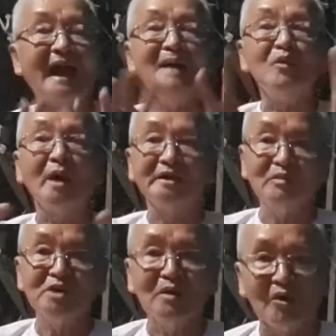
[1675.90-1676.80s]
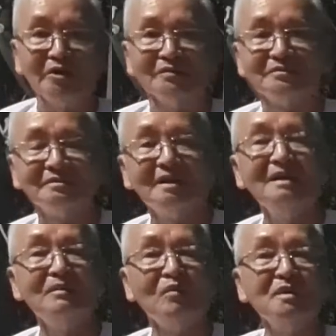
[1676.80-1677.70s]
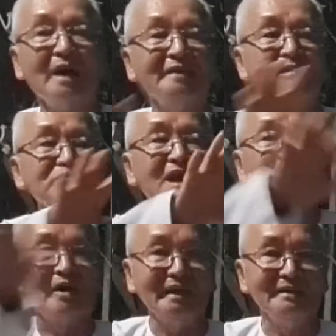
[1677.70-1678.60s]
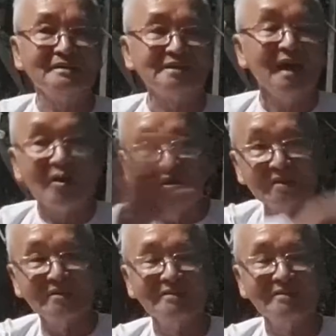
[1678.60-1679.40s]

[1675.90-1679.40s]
cả một hệ thống giáo hội à, một cái hệ thống nhân loại xã hội